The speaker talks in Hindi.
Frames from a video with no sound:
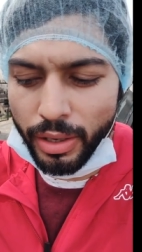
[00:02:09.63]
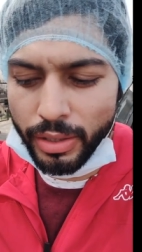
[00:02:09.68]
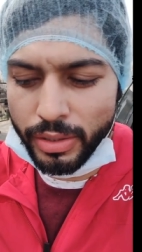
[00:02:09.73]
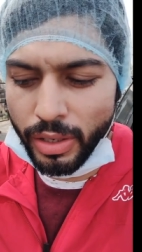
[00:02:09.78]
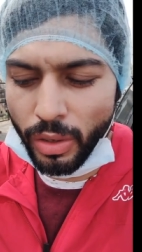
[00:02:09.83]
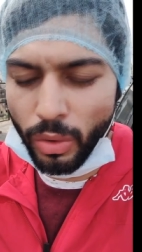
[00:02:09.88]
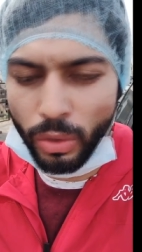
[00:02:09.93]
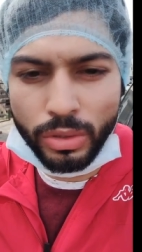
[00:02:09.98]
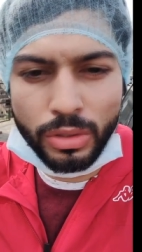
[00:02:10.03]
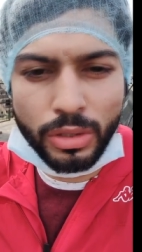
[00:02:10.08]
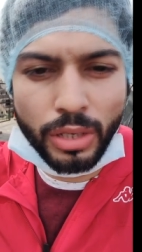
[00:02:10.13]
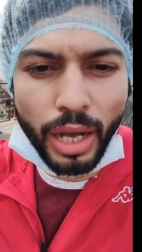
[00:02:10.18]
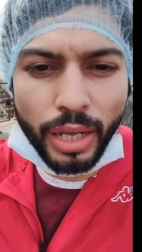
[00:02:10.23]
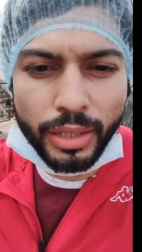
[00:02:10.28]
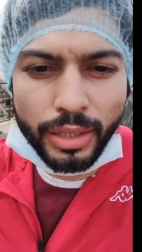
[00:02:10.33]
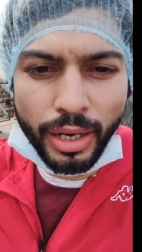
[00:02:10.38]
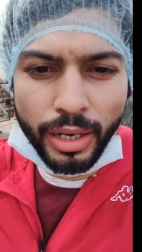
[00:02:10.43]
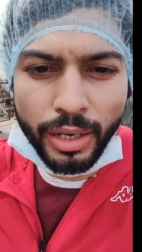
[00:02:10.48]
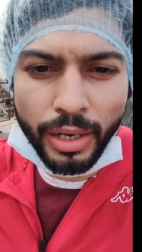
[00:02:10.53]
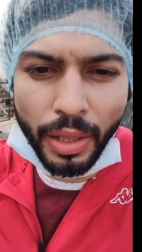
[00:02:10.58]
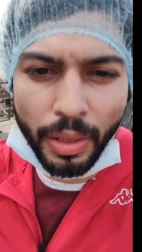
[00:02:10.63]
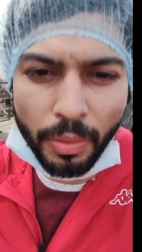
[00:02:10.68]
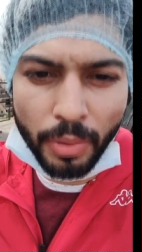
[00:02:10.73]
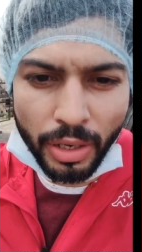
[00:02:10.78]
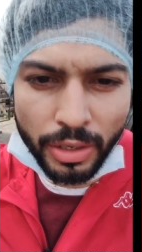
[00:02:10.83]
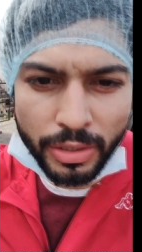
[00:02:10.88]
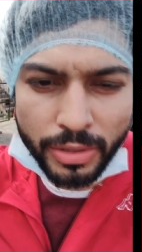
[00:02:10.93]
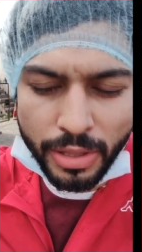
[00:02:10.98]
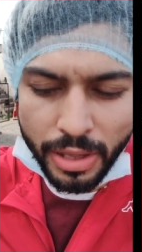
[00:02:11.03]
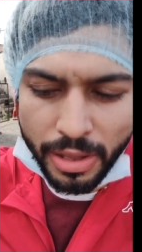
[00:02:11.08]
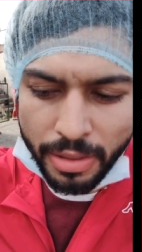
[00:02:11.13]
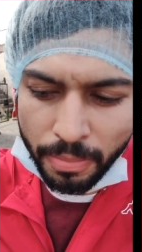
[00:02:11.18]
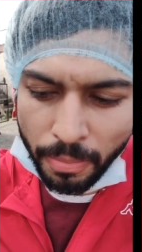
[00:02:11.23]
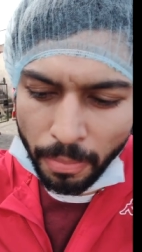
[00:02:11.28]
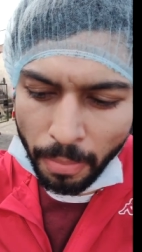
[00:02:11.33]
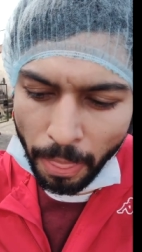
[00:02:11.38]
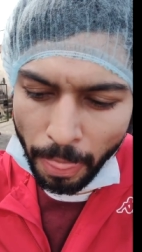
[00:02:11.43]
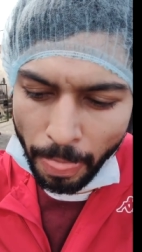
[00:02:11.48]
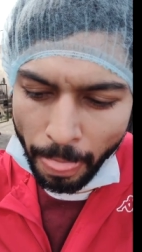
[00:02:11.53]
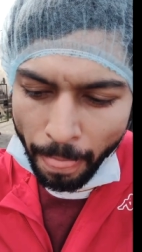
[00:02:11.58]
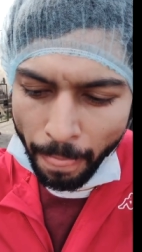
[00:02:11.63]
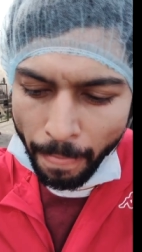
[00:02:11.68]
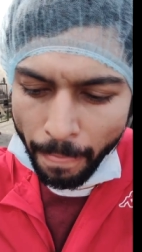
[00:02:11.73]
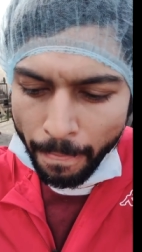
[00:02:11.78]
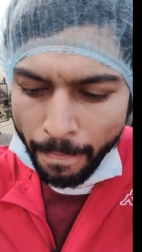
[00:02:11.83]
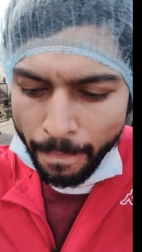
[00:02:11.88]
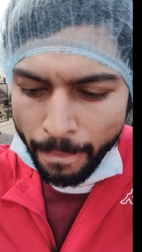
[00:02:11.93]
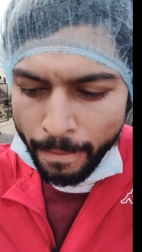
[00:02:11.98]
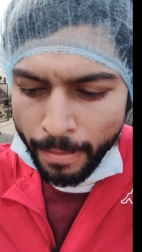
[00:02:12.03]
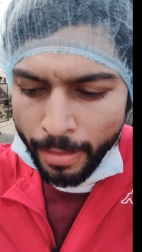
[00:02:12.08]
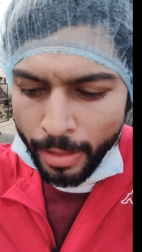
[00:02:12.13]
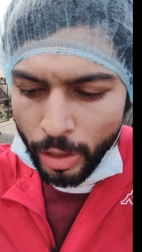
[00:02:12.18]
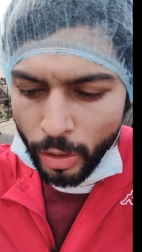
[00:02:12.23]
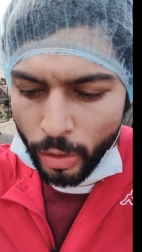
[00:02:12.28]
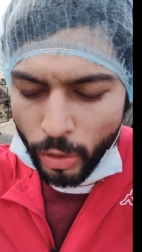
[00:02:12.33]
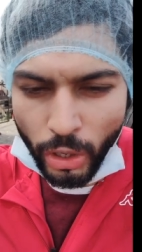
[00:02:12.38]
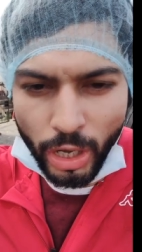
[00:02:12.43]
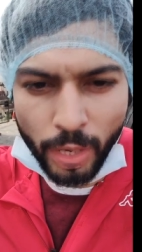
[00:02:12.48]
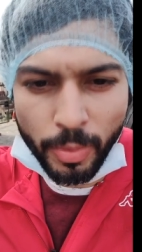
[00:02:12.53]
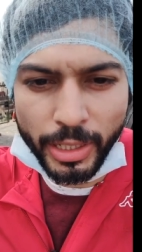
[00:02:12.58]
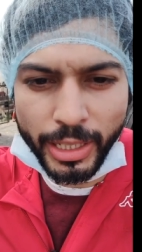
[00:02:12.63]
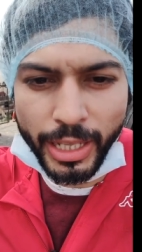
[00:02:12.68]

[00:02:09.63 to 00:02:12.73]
ऐसे कुछ सात आठ लेबरर्स थे उन्होंने